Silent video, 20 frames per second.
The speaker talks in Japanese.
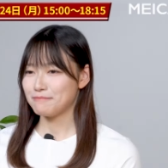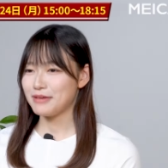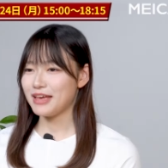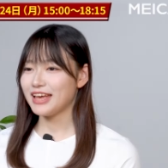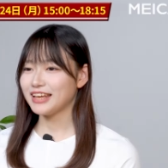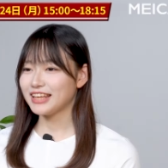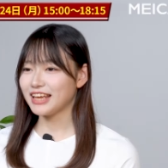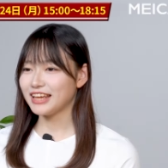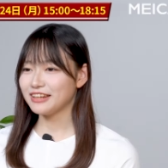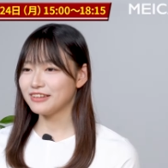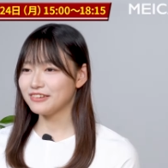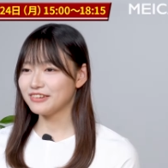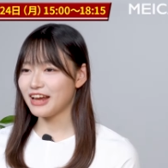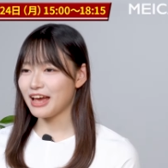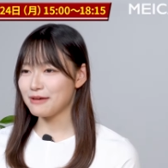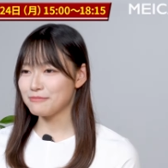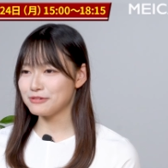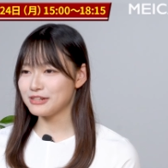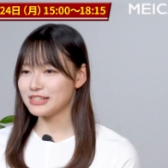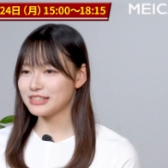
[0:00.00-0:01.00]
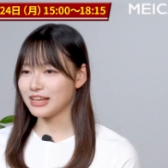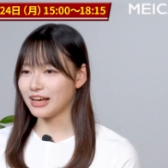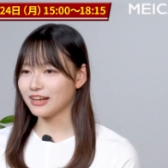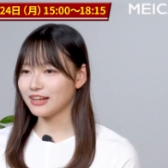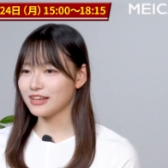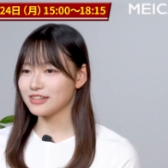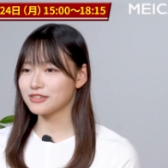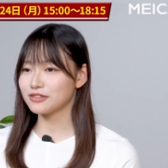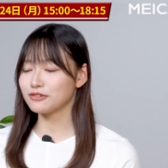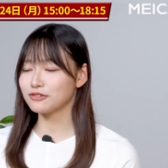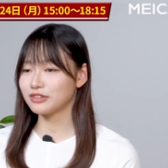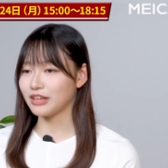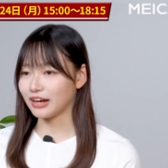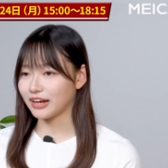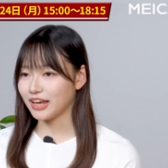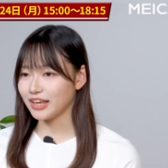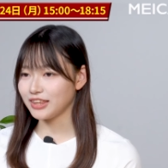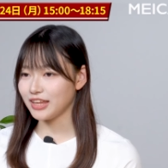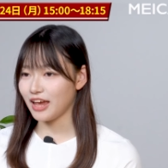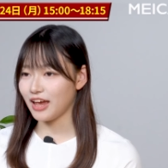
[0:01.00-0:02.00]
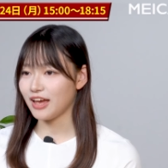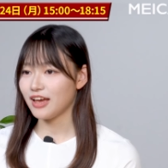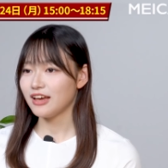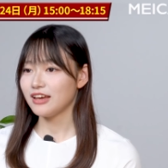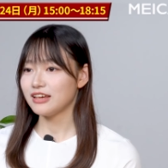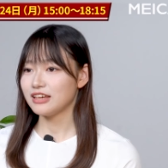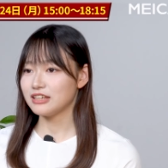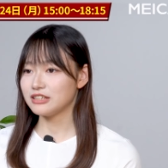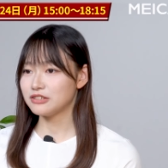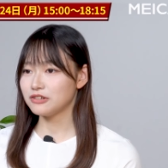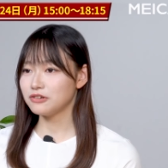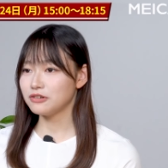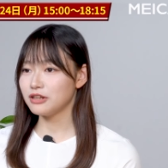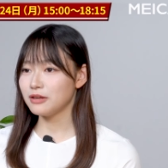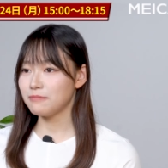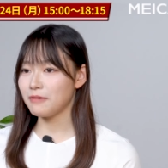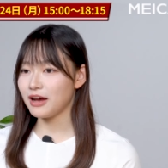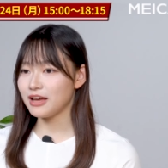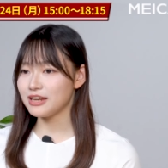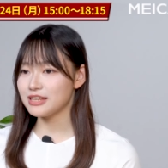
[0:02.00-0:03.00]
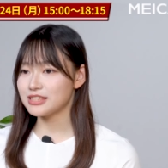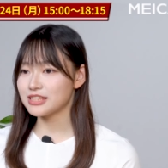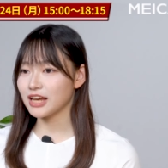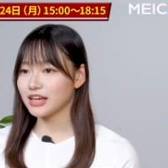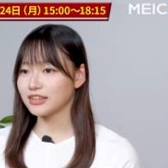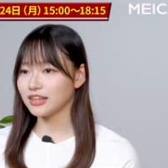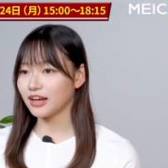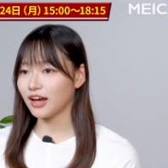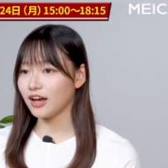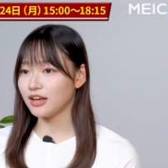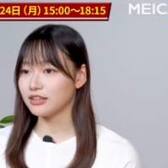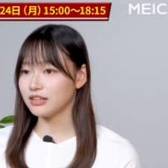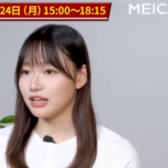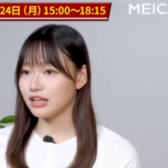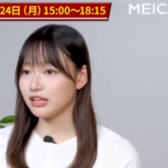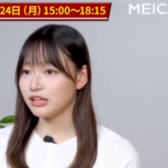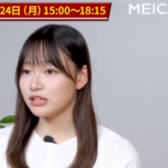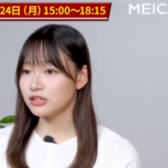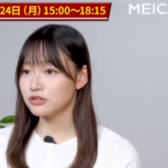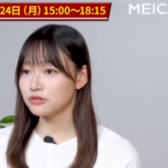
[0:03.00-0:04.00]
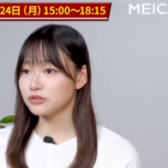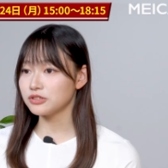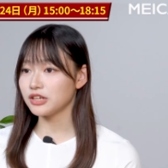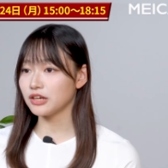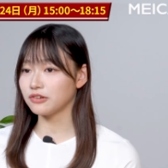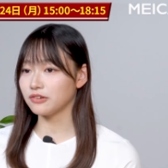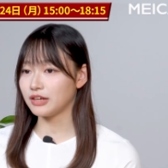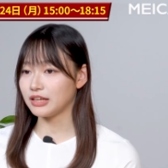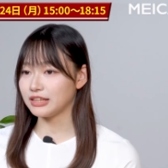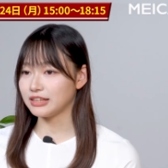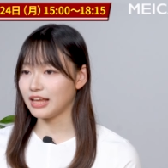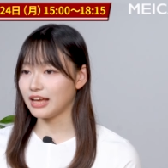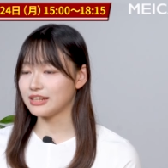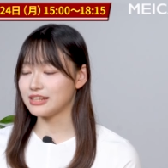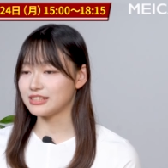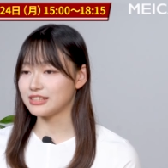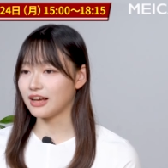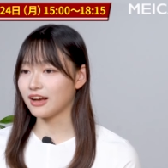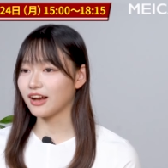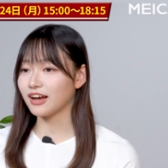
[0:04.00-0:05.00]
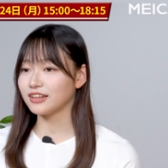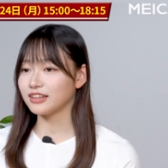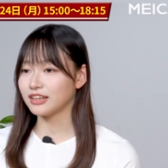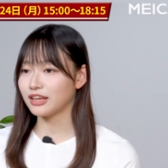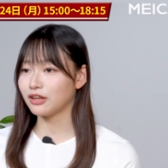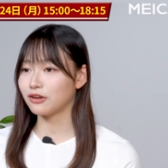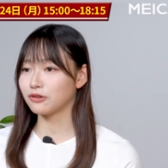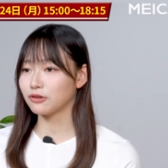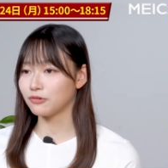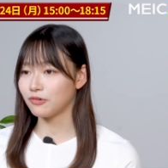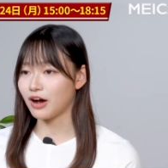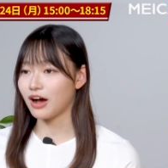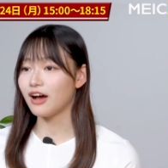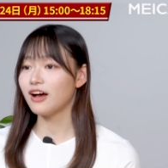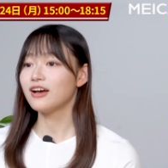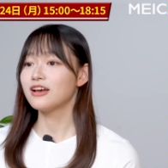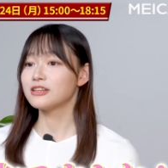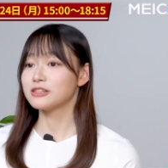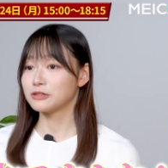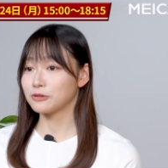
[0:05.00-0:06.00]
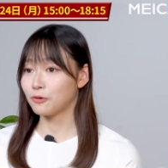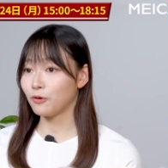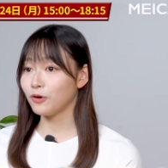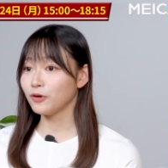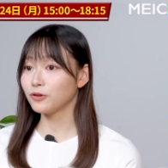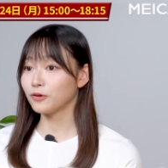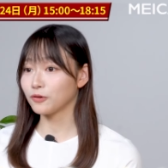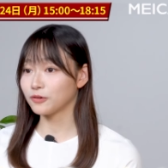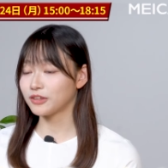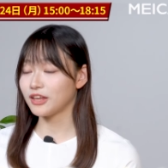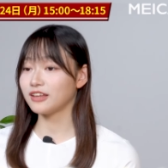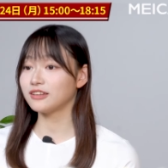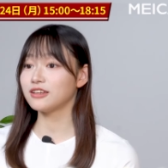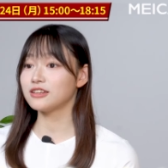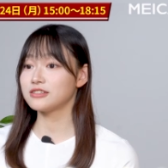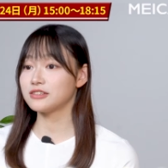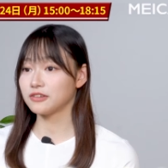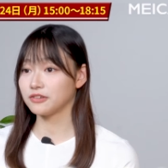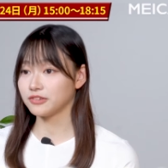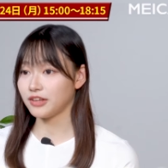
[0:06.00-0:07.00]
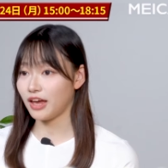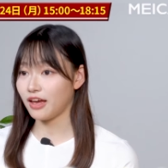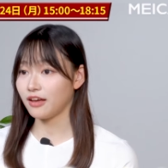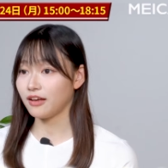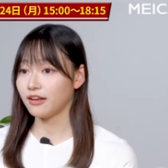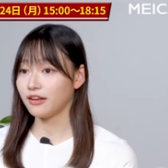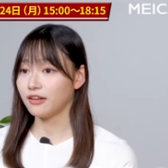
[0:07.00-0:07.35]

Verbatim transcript: メーキャリのライブに参加するだけで非常に倍率が高い人気商社のインターンに参加できるのはすごい特典ですよね